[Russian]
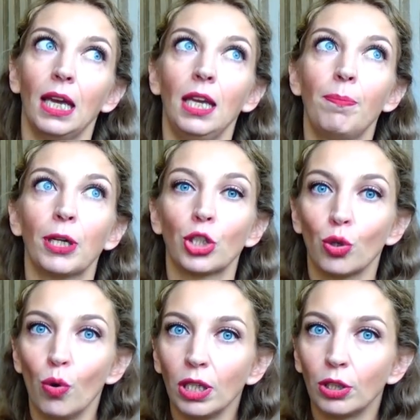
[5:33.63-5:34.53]
И под
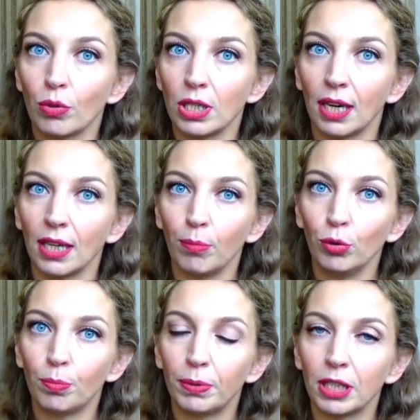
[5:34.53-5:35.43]
школой, друзья, я
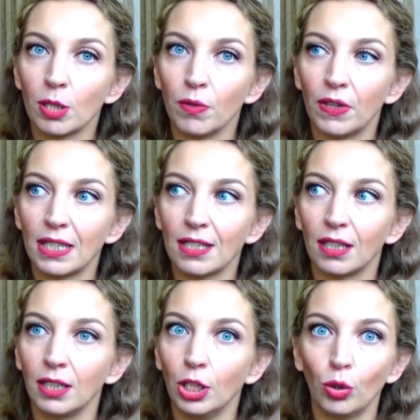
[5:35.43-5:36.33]
буду подразумевать
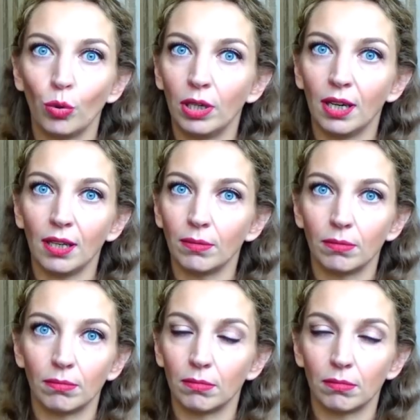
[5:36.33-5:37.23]
э, не только